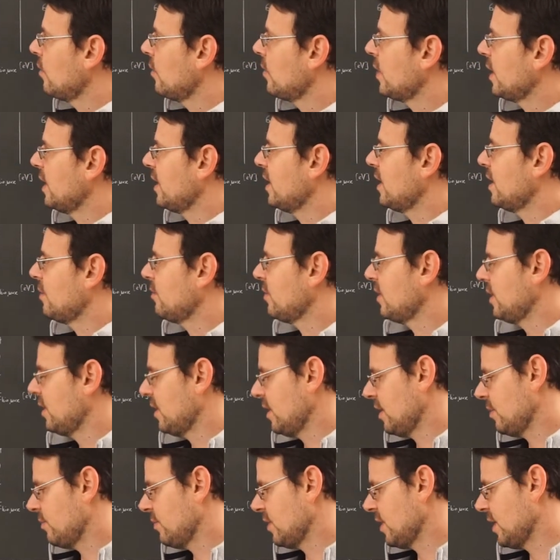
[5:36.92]
indem ich hier
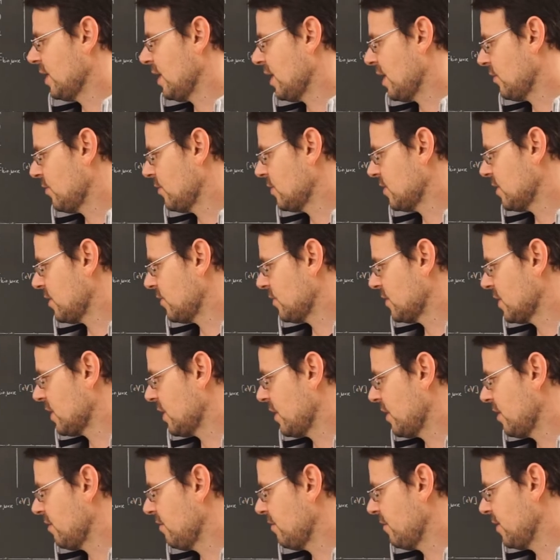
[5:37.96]
eben den
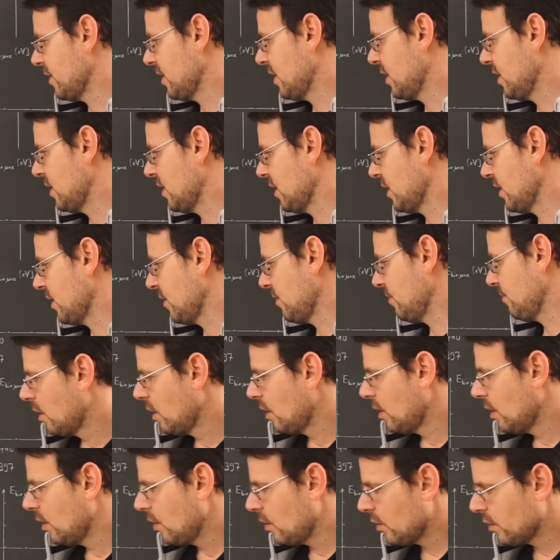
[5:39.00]
Ladungsausgleich verhindere.
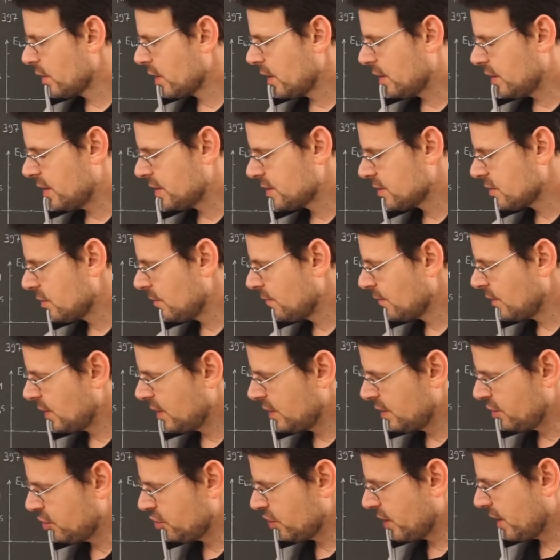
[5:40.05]
Okay, und jetzt kommen wieder die
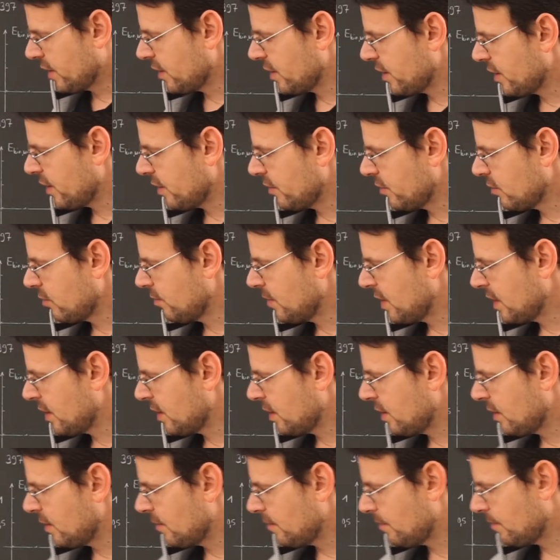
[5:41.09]

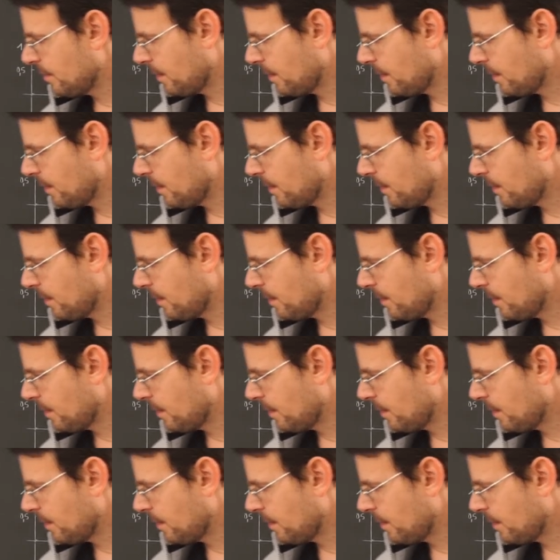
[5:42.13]
Standardargumente.